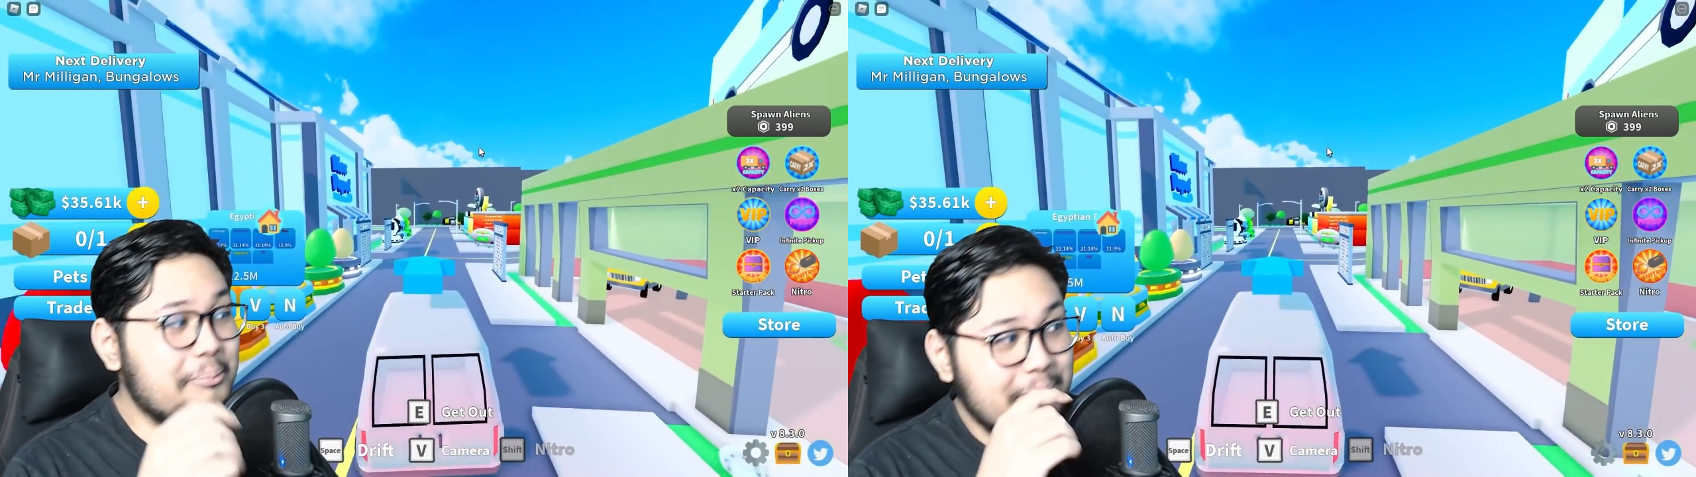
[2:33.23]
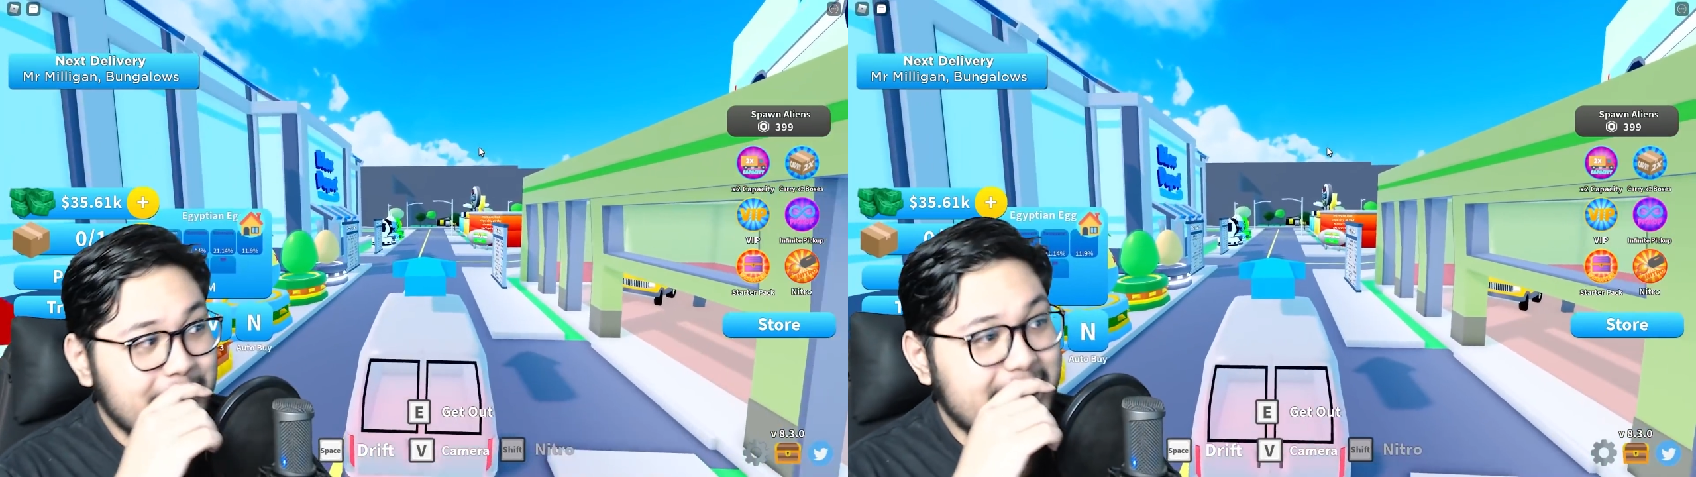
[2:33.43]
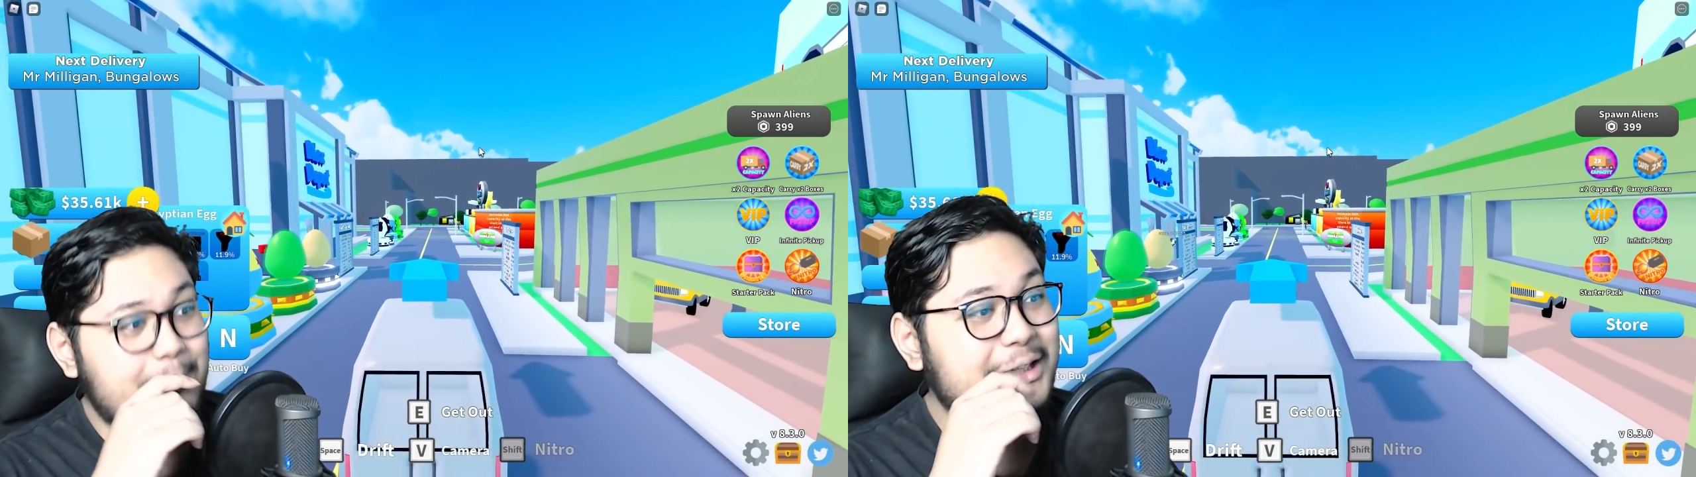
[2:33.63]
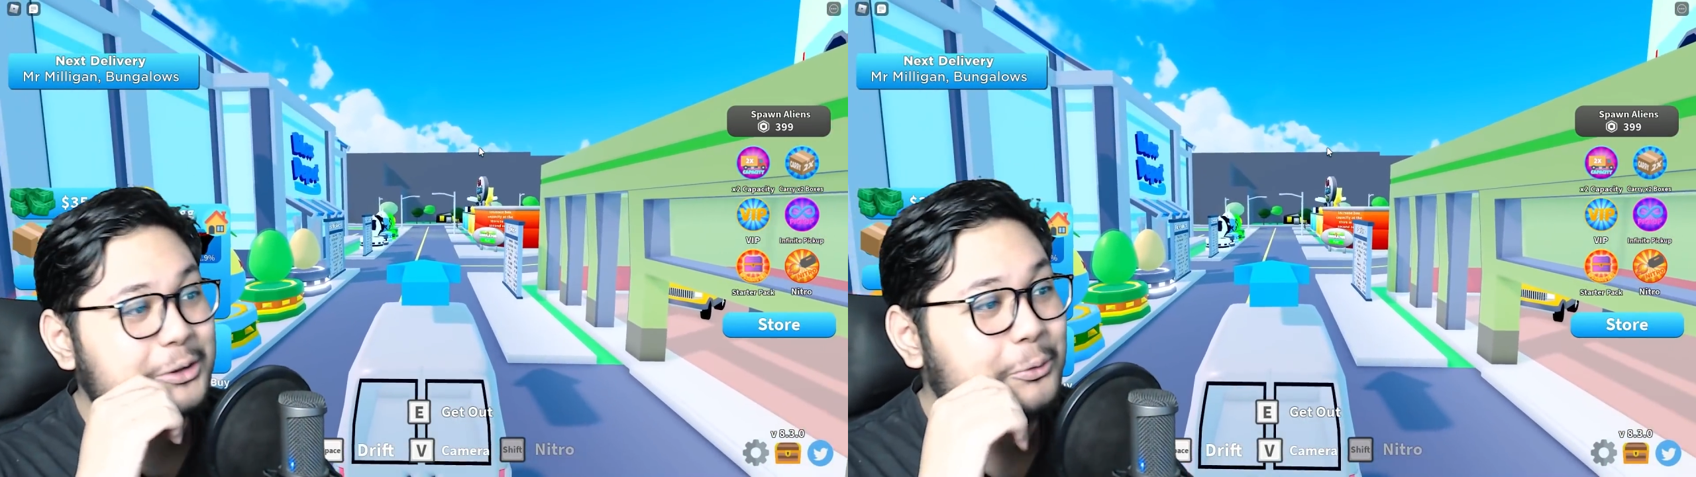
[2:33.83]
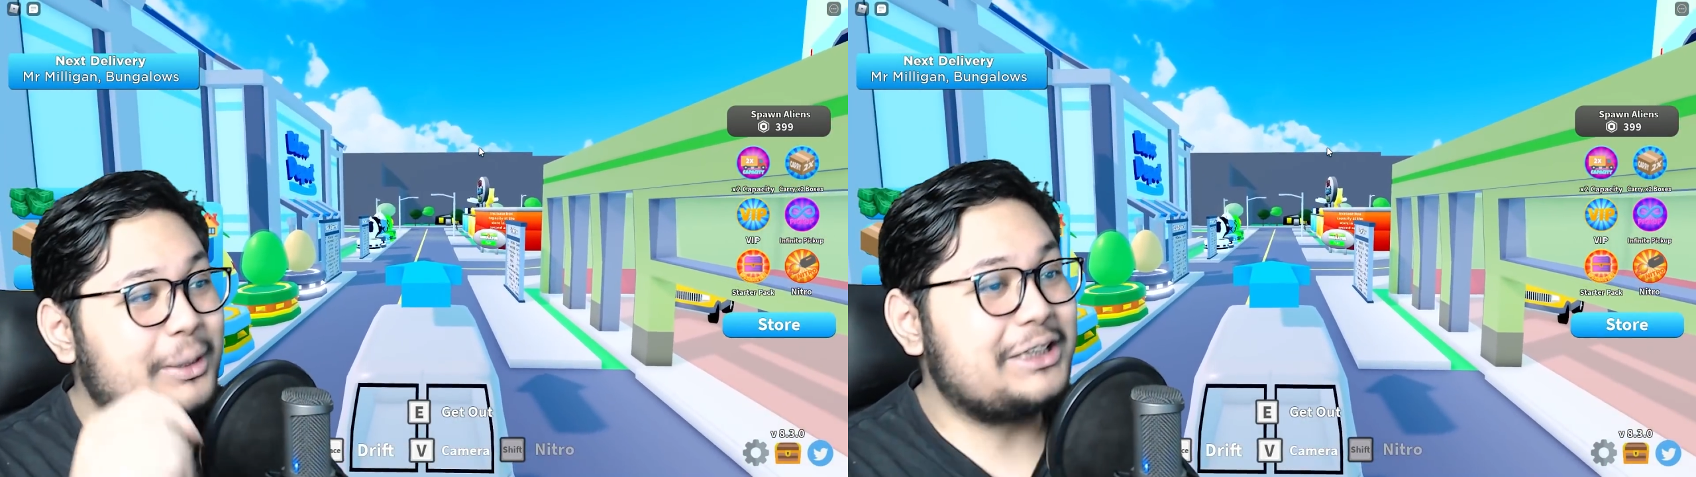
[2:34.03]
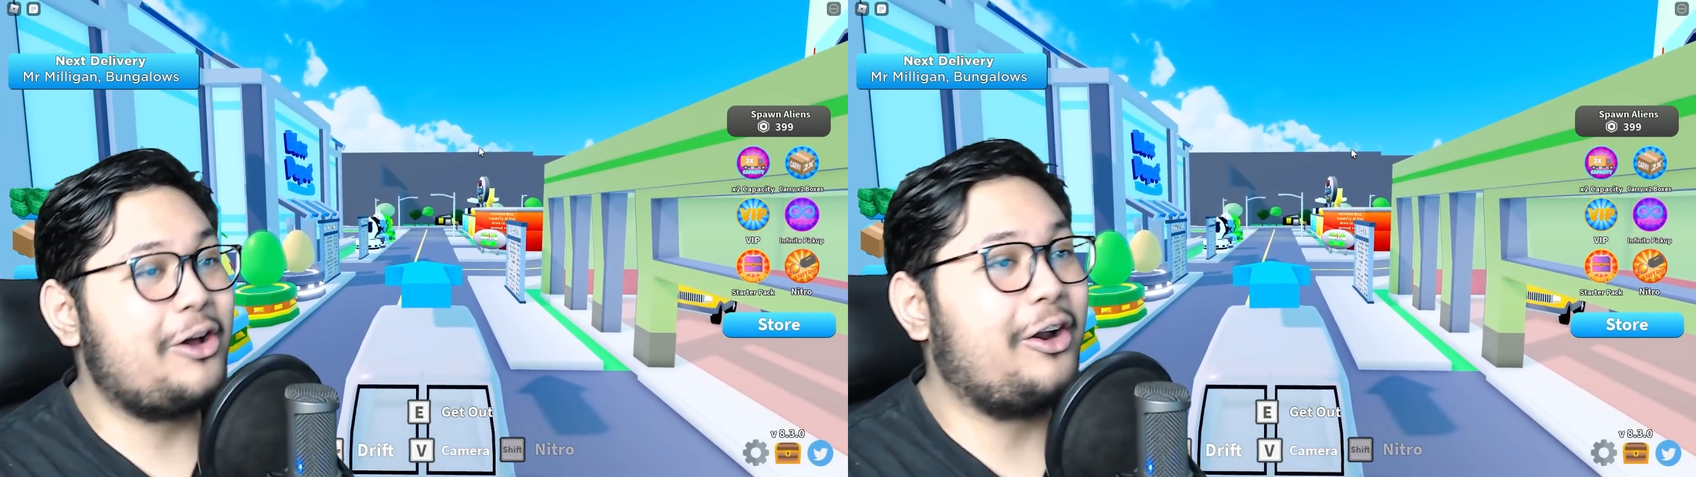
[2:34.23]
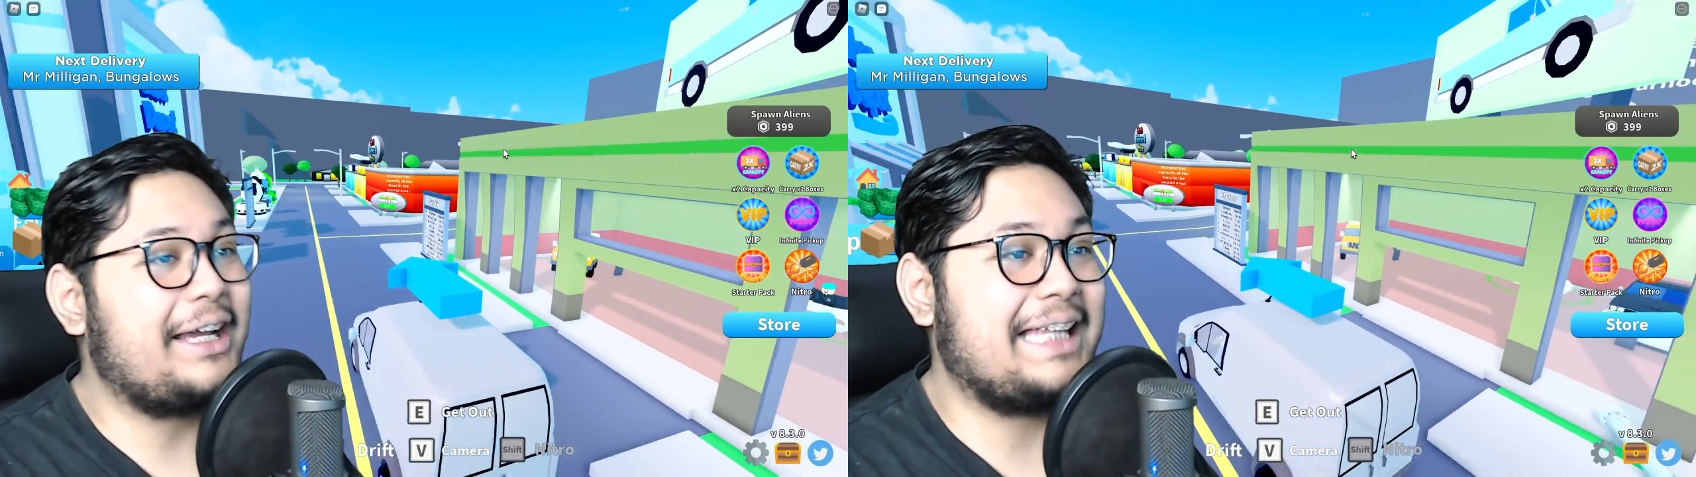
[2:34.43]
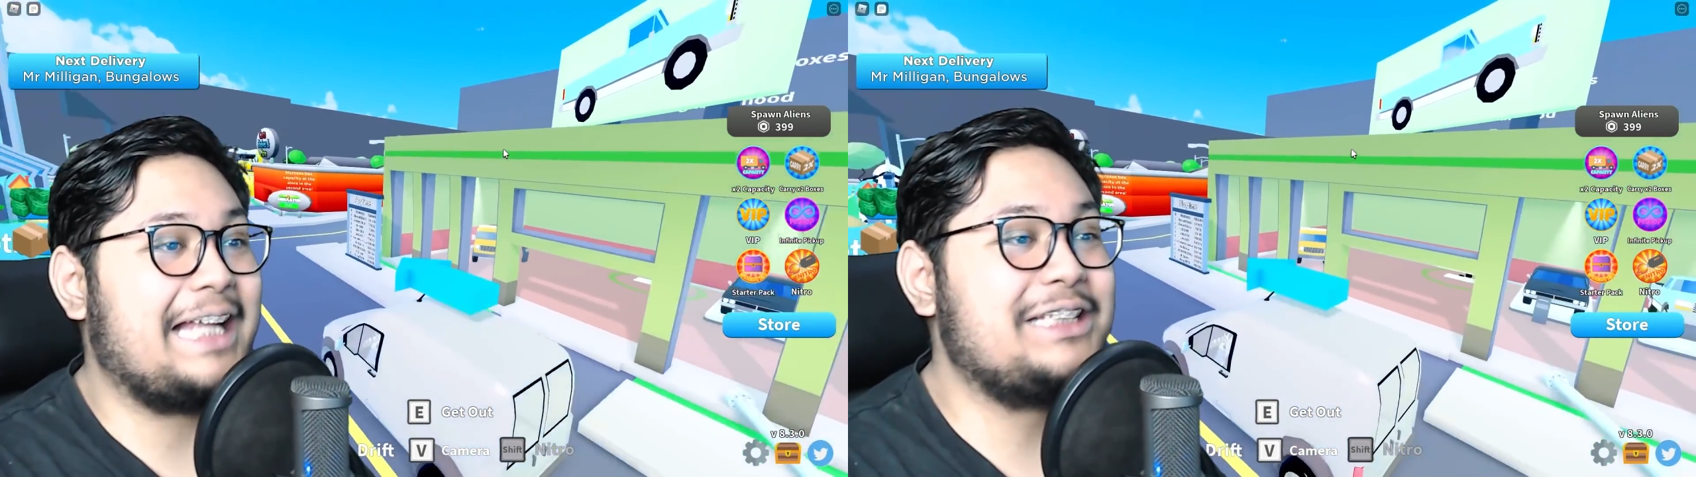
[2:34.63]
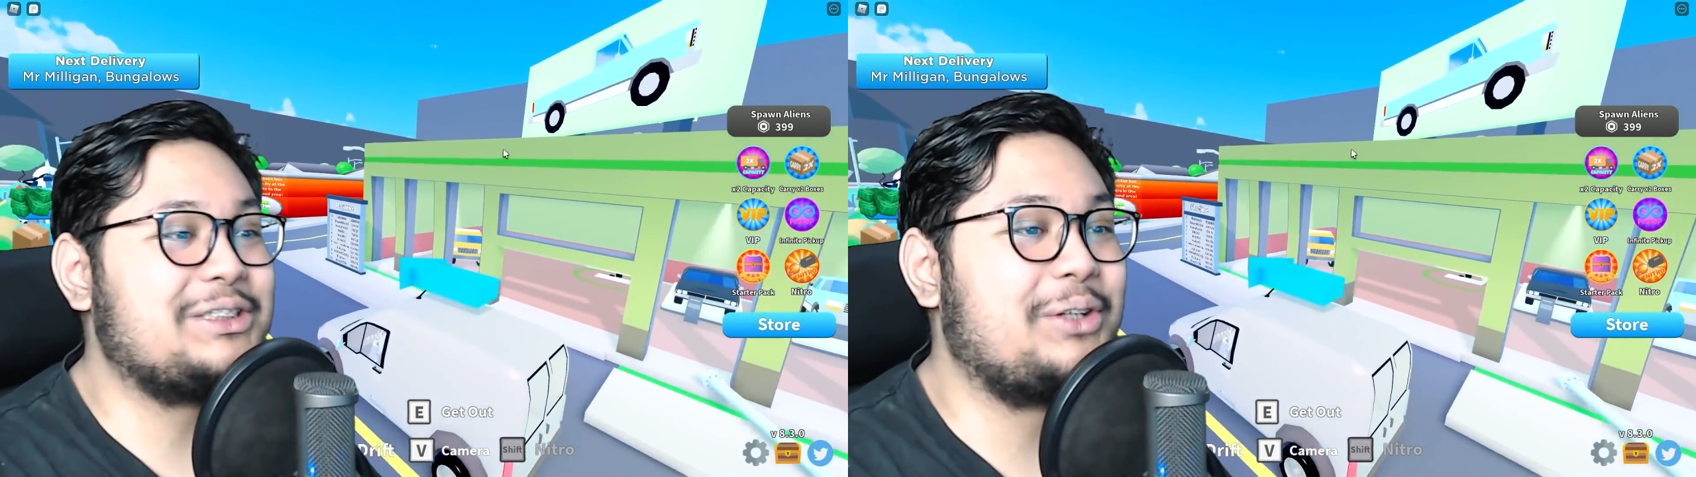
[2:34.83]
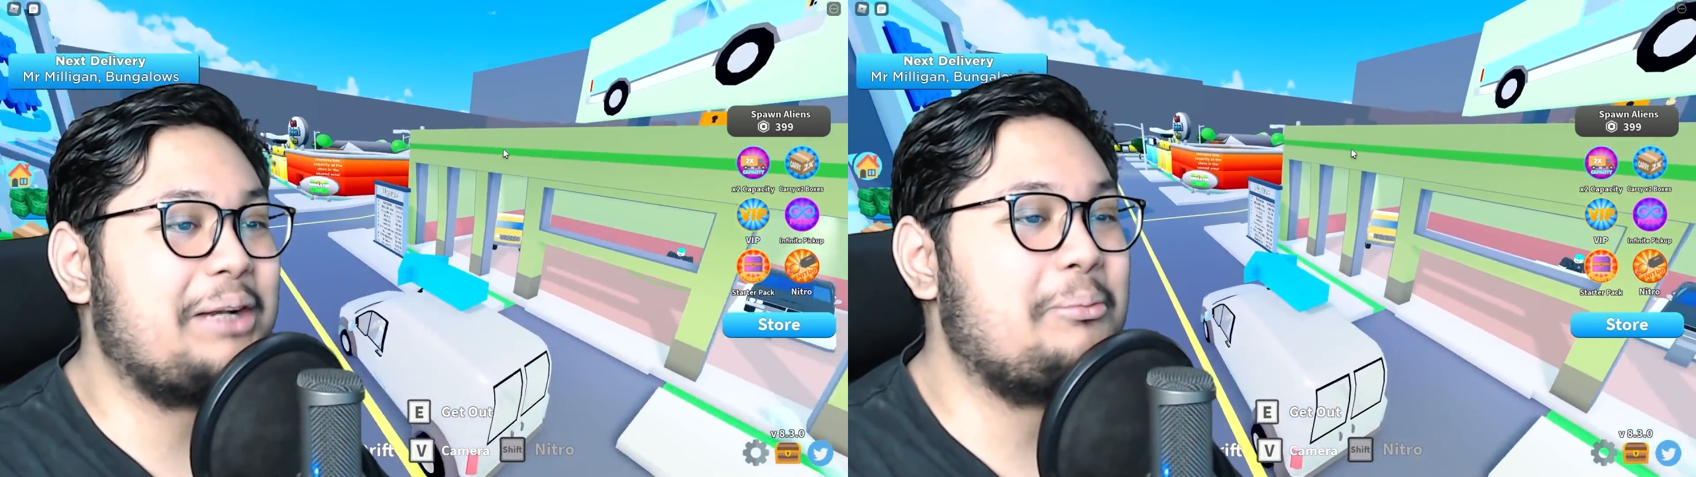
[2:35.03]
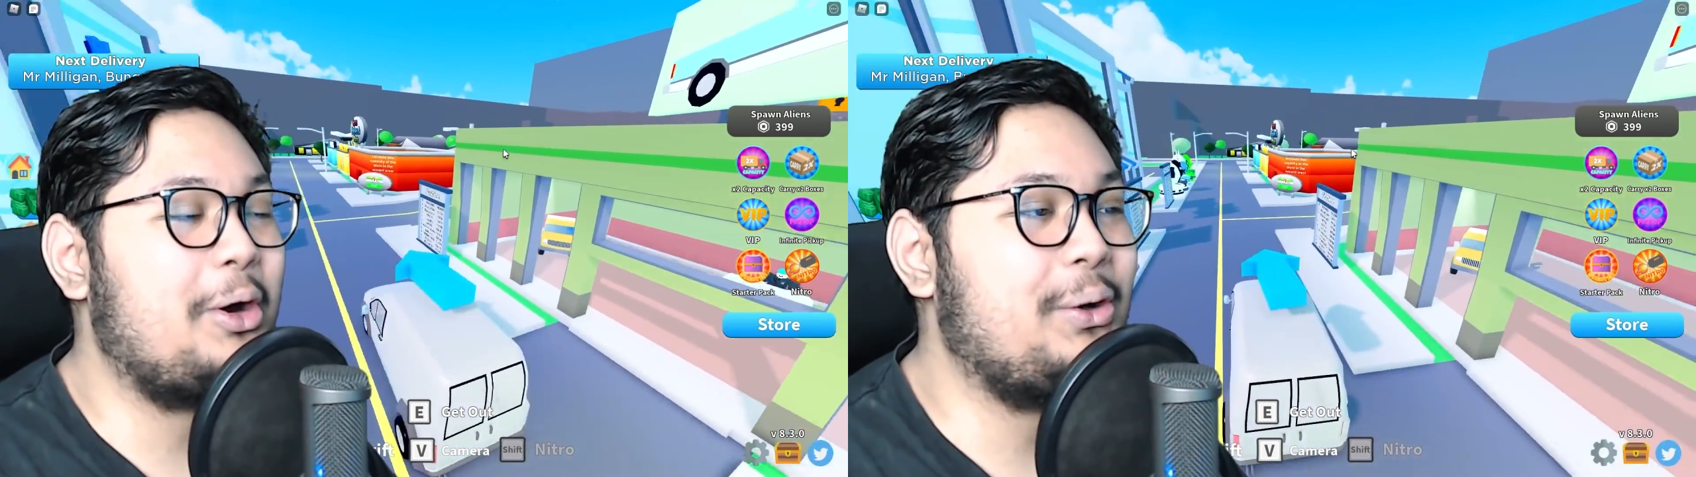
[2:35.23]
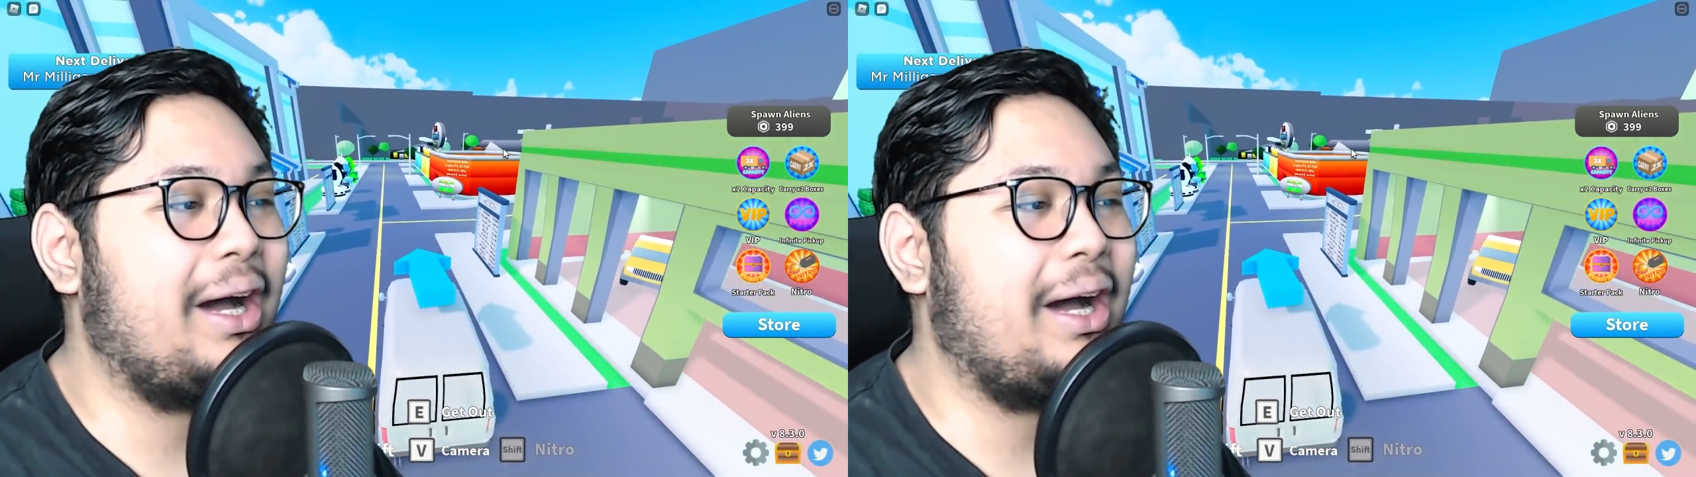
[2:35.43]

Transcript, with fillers: Kita dapat duit dong kalau kita hancurin bodoh